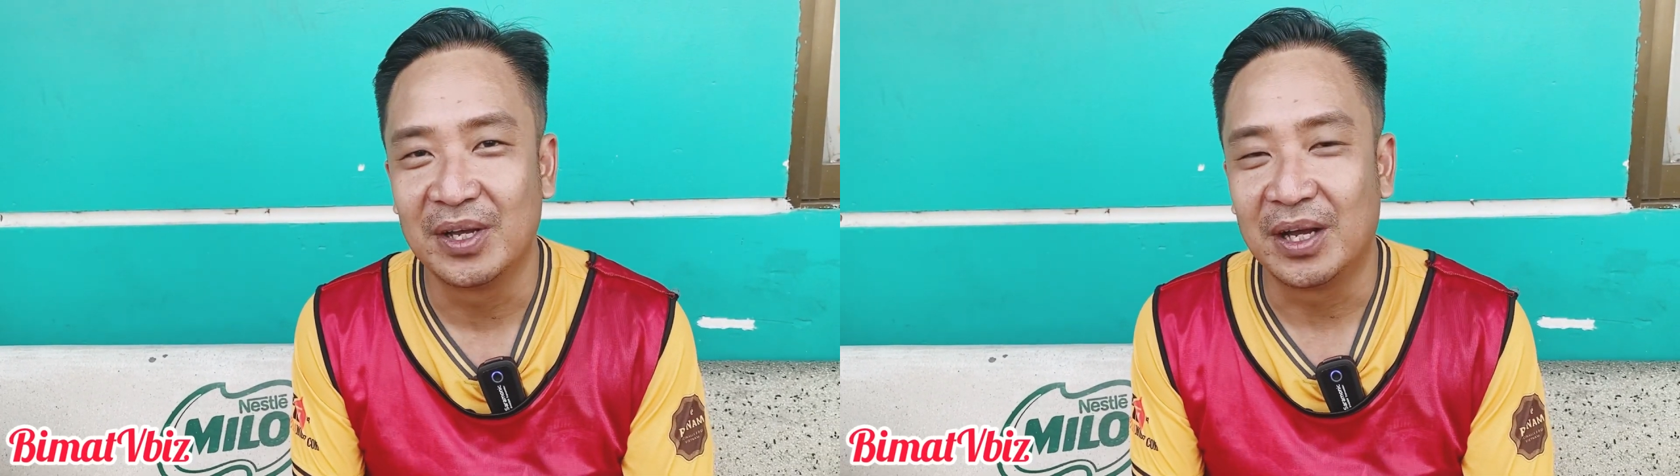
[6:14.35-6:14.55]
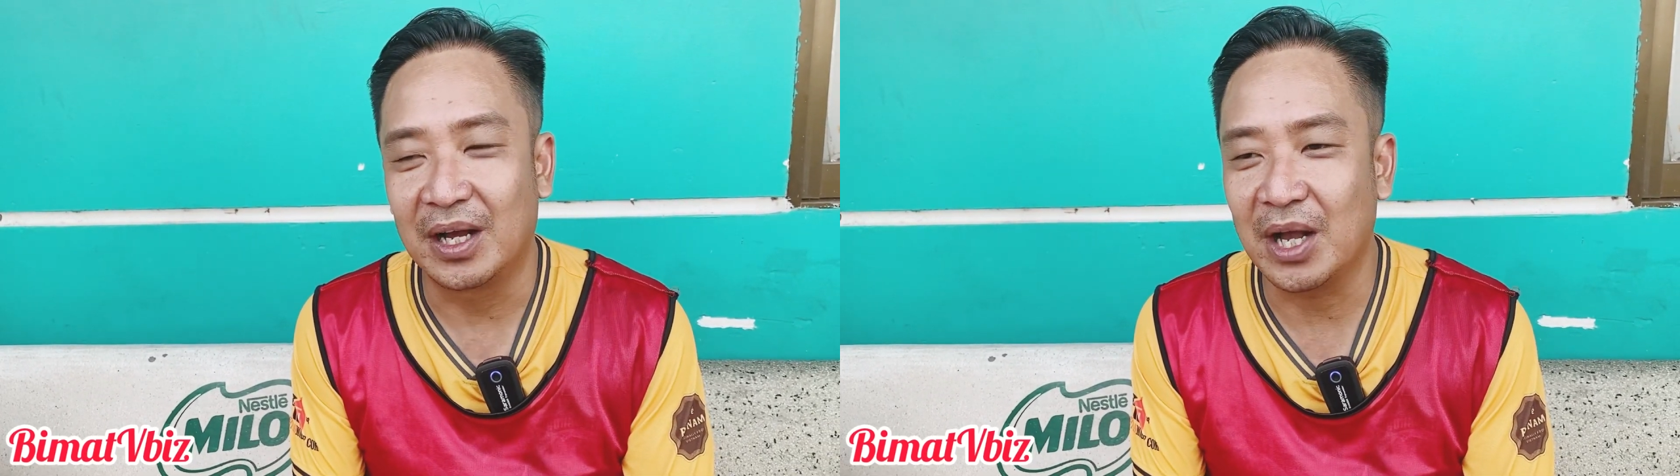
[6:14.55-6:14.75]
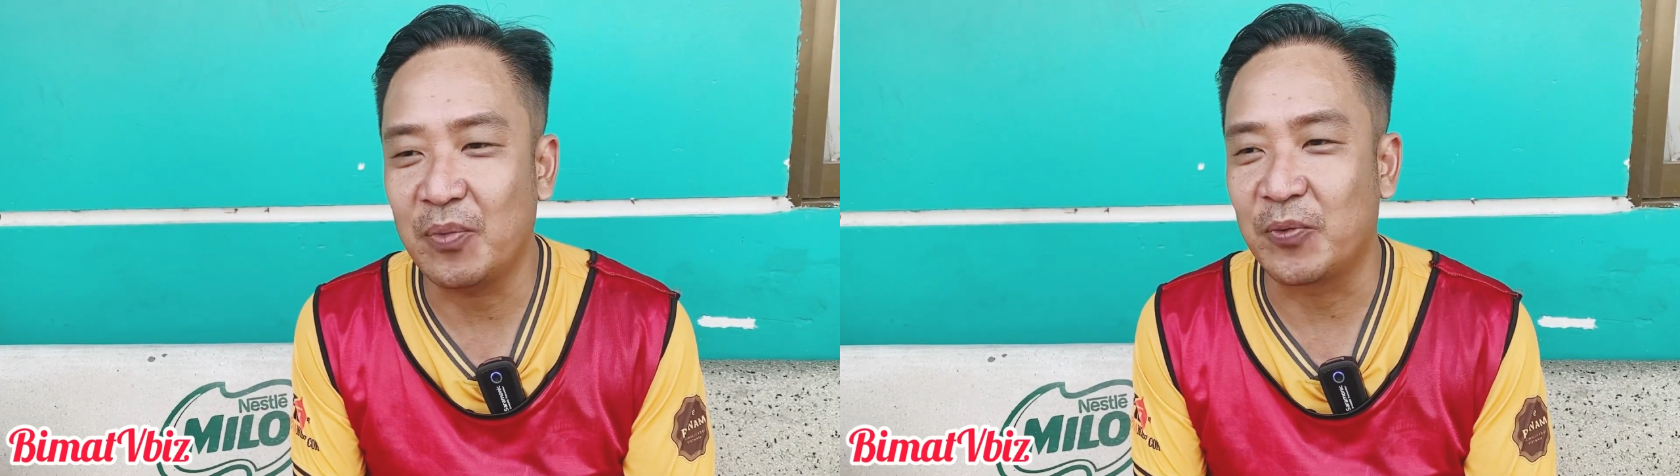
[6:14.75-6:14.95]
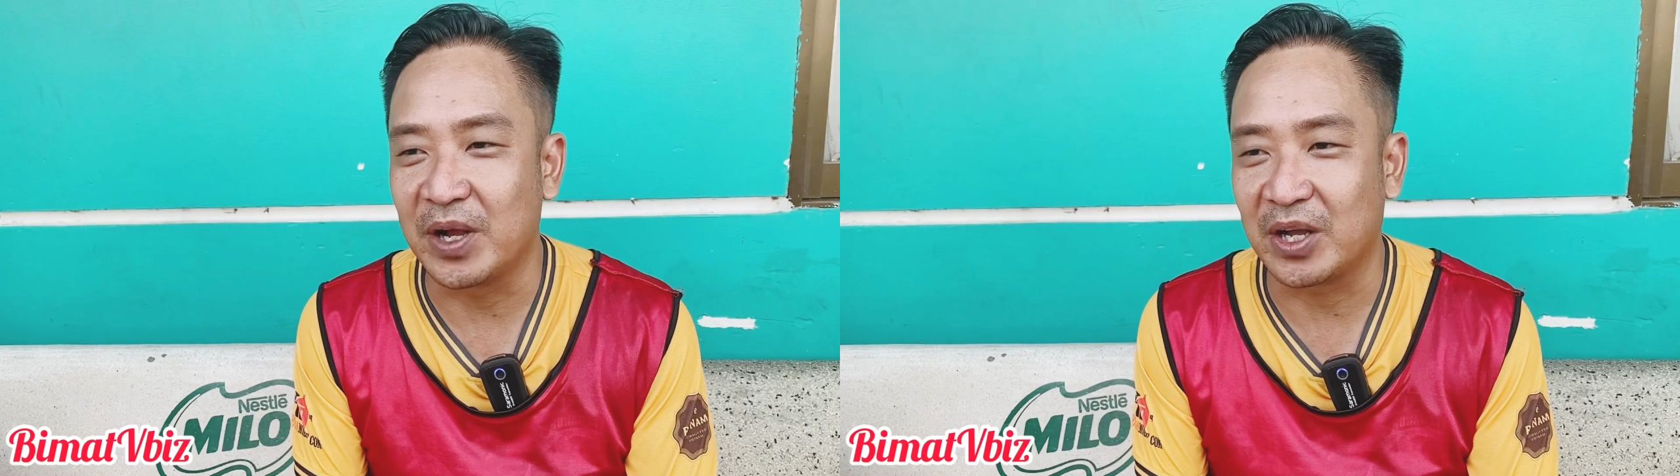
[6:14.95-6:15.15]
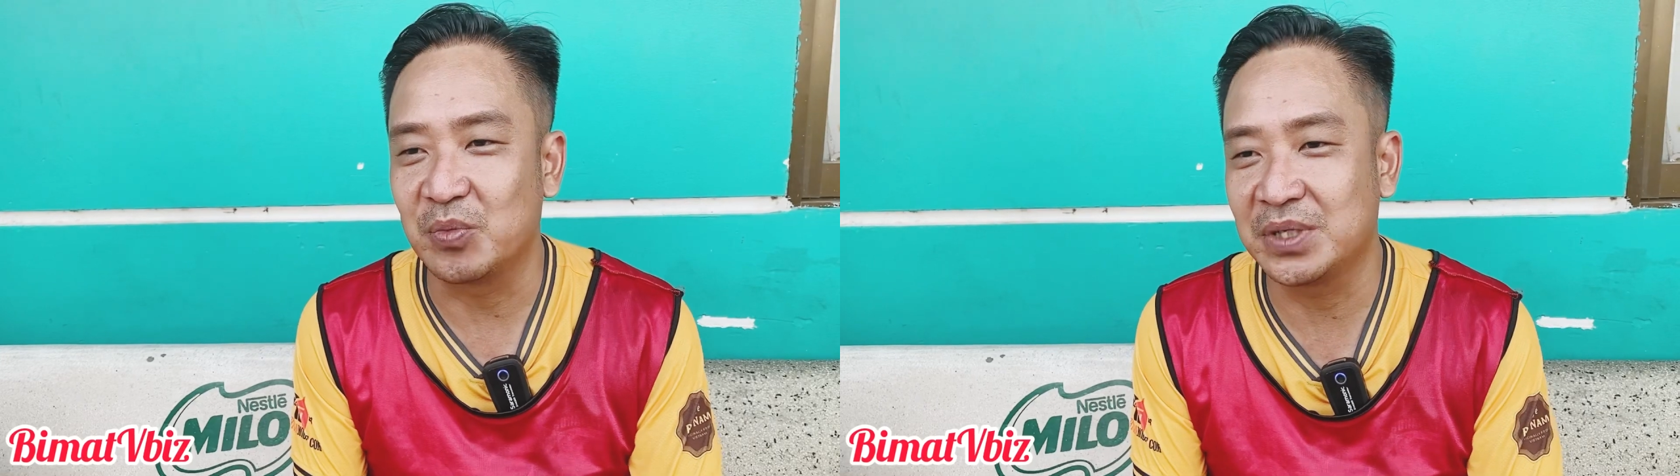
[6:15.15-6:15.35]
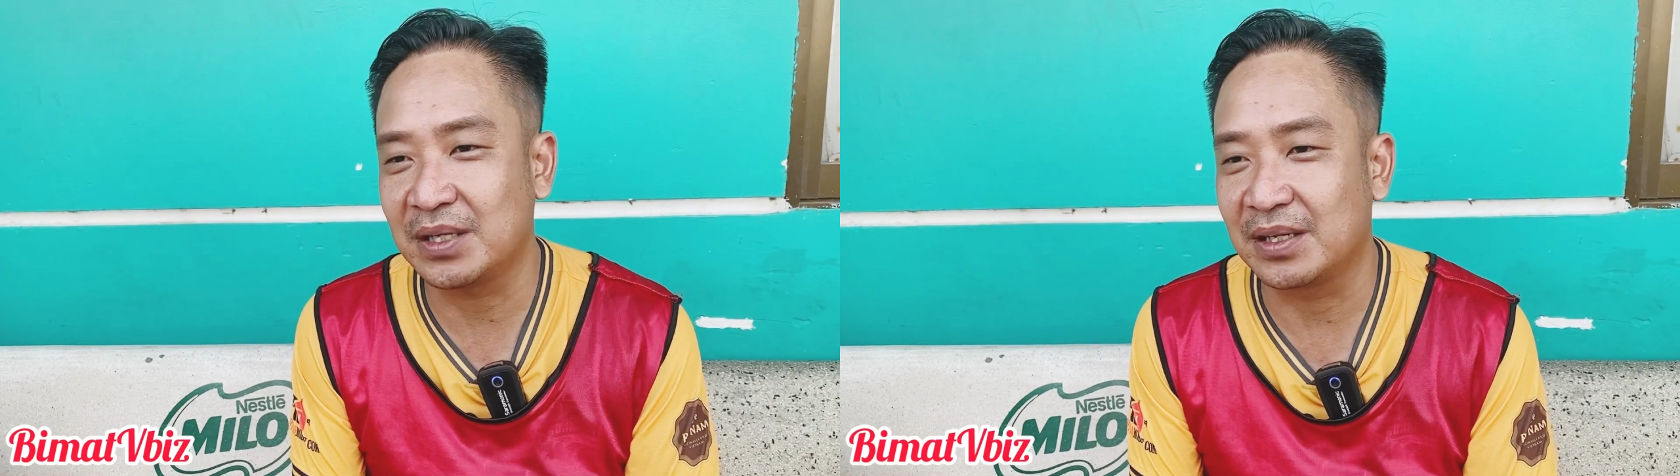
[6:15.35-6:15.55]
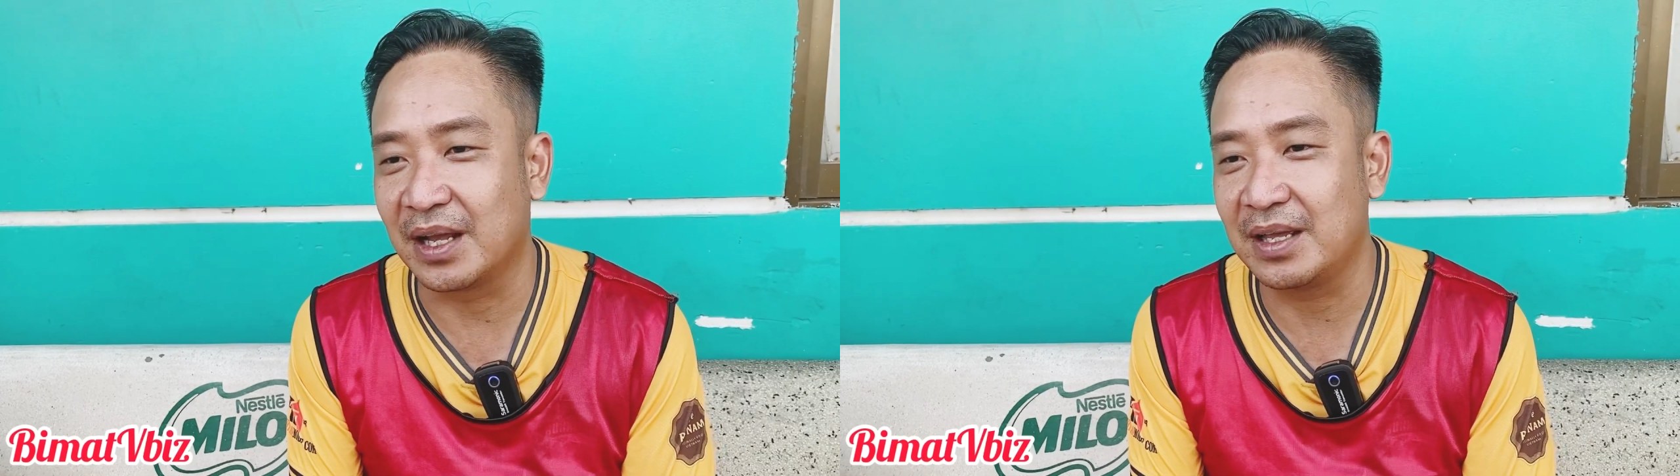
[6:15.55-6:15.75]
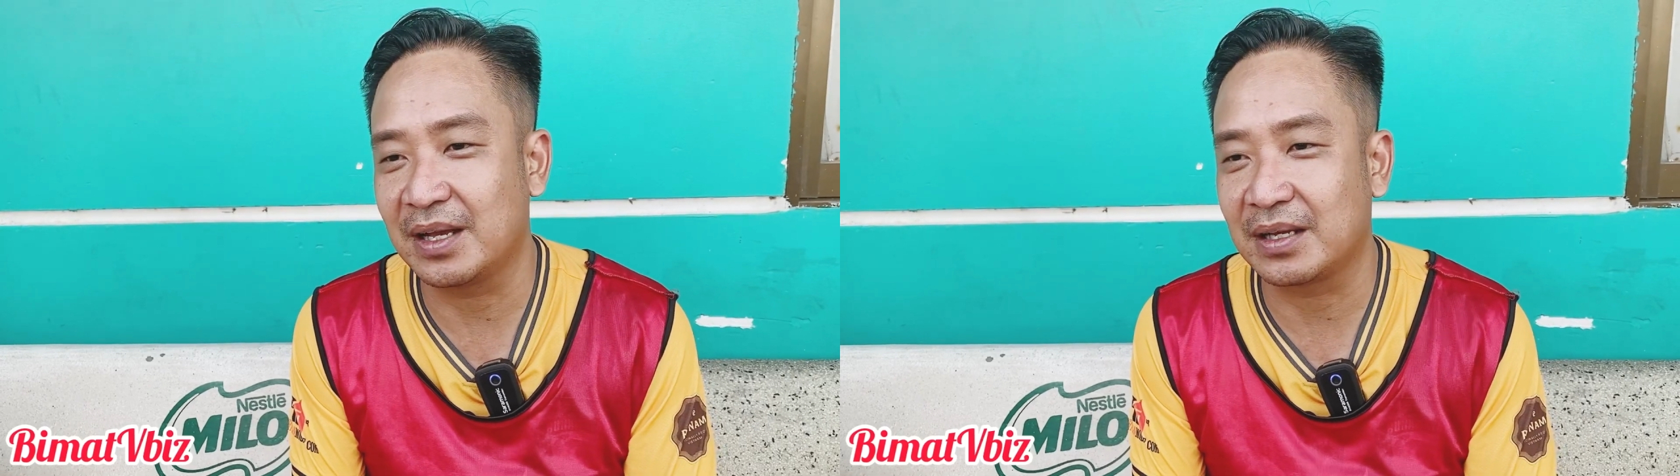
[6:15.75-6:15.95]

à, góp một phần công sức để à,